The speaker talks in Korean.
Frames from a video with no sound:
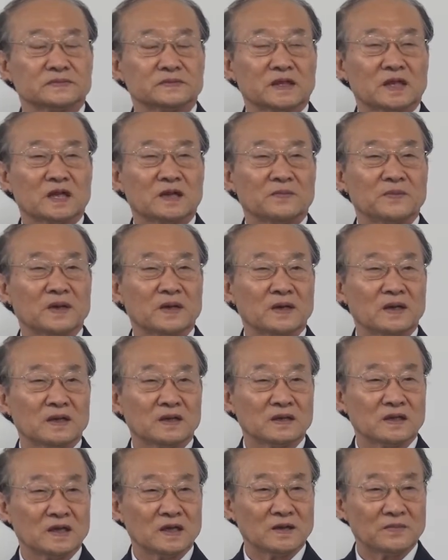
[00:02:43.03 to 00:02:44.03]

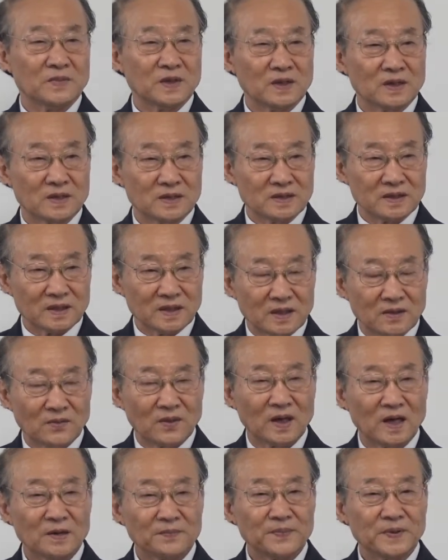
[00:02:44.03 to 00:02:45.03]
내면 내면은
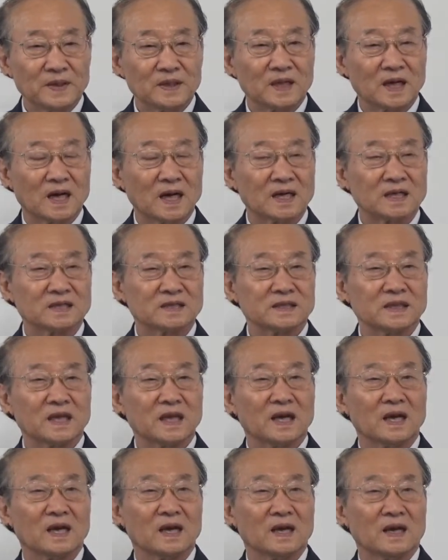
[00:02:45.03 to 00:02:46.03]
왕 앞에 나가기
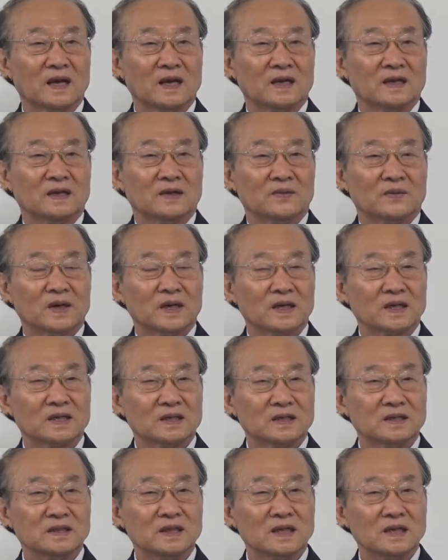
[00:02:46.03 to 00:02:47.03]
전에 왕이
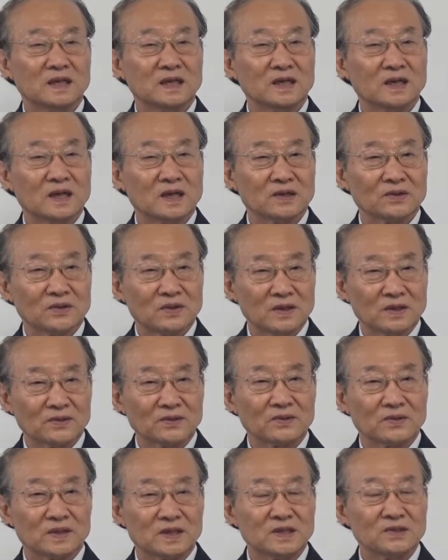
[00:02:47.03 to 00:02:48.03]
은혜를 있게
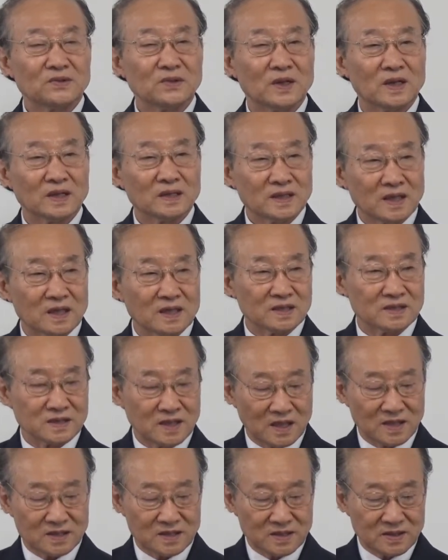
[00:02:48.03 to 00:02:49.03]
해달라고 기도했다는
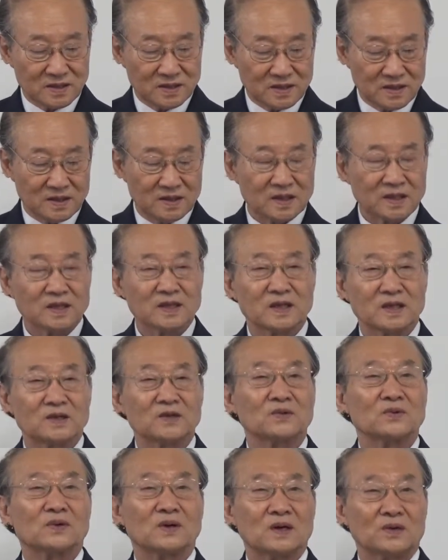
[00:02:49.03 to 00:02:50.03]
사실을 이렇게
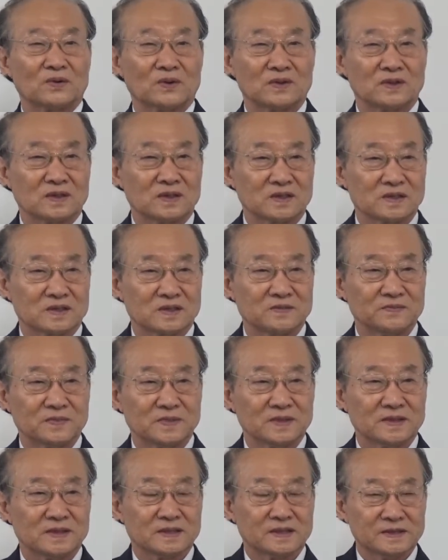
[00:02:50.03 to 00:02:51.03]
기록하고 있는
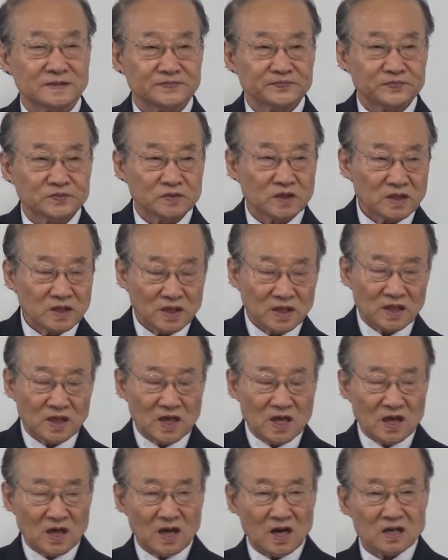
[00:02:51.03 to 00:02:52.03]
것입니다. 그러니
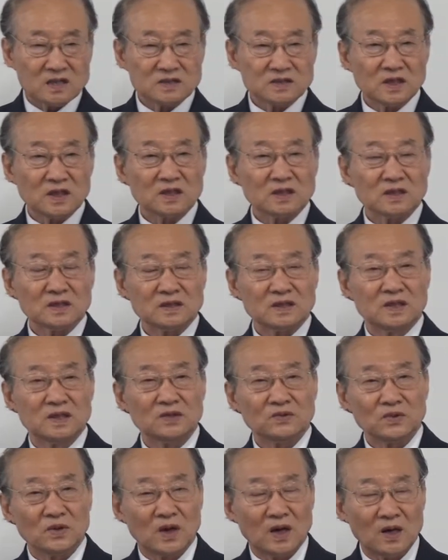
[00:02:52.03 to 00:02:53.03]
항상
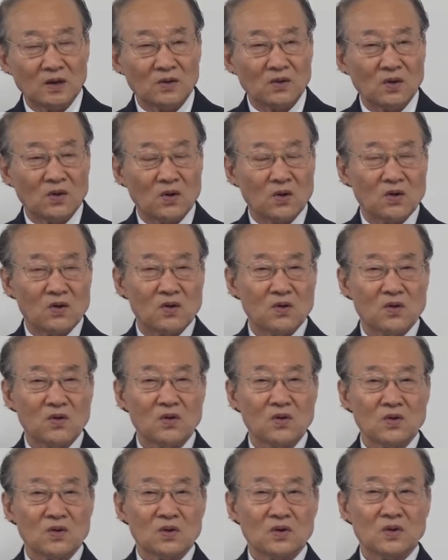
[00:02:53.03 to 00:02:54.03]
기도하고
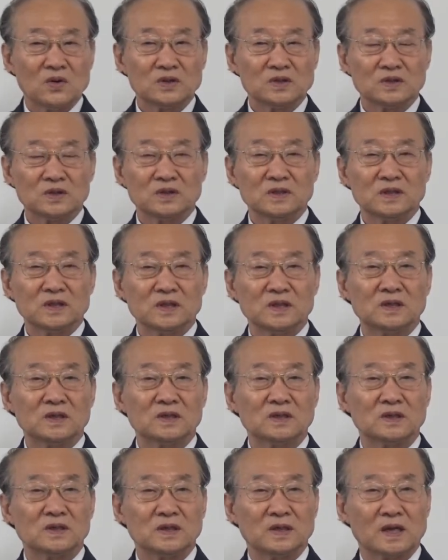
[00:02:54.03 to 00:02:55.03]
어떤
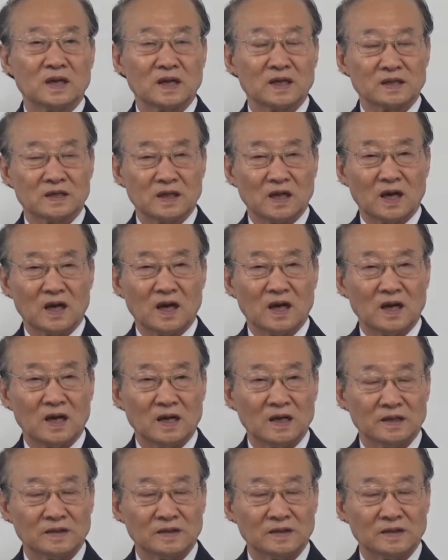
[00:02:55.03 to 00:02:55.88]
일을 해야겠다그